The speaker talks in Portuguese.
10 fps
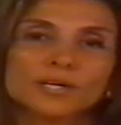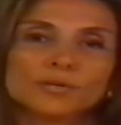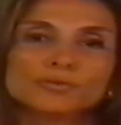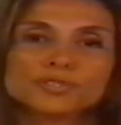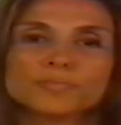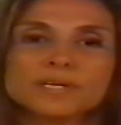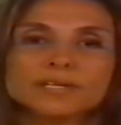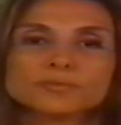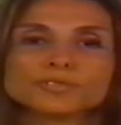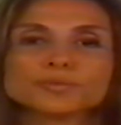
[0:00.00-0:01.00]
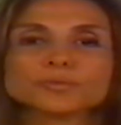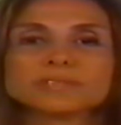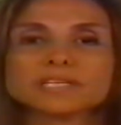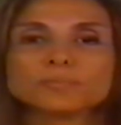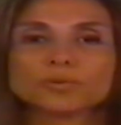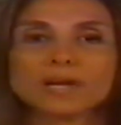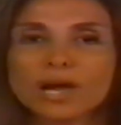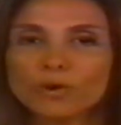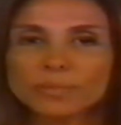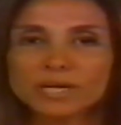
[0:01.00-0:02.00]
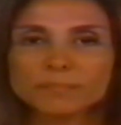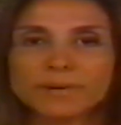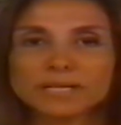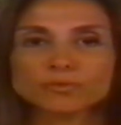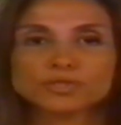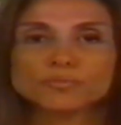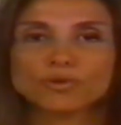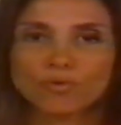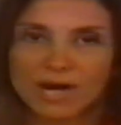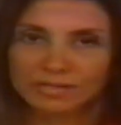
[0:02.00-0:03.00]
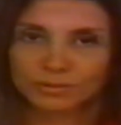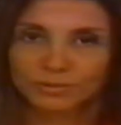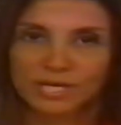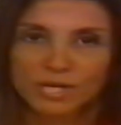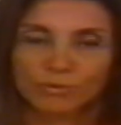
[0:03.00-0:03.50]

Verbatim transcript: Os planos do Tempo Glauber para 2004.